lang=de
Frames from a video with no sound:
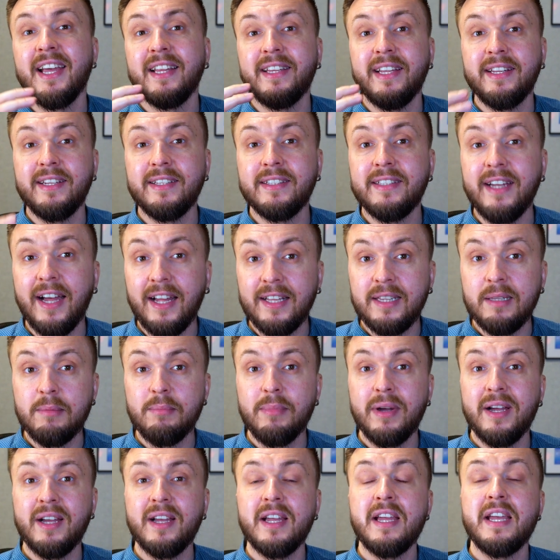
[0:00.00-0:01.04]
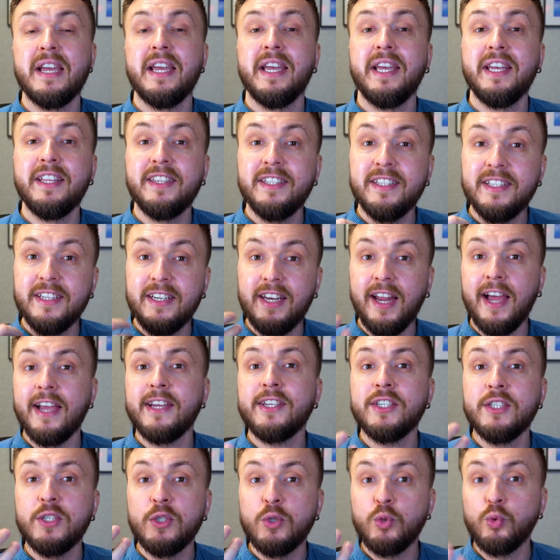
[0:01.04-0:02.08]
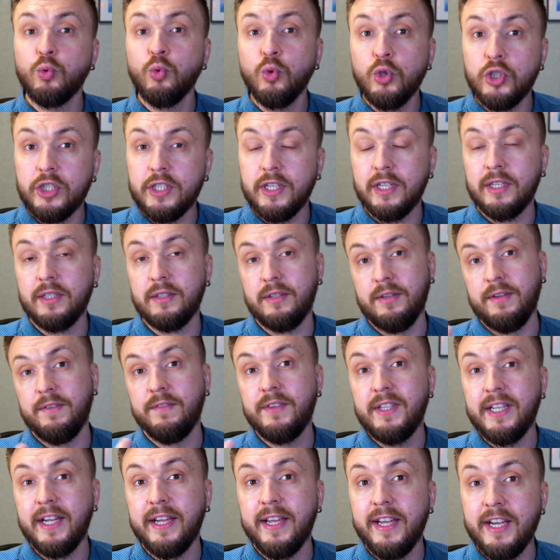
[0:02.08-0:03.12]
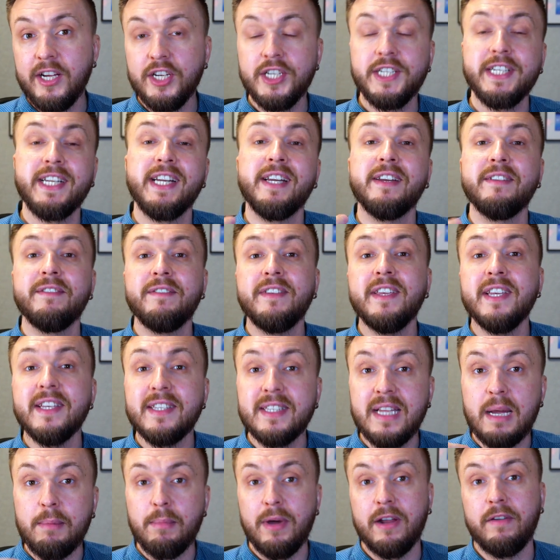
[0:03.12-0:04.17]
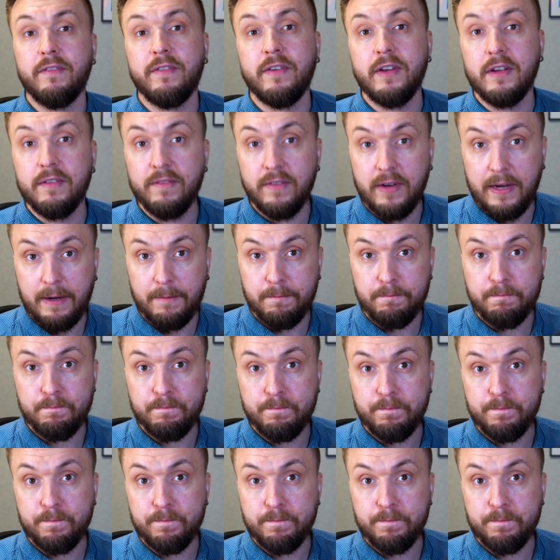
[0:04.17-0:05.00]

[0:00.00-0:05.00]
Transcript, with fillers: deine Datenbank in den gleichen Zustand wiederherstellen, wie es am Anfang war.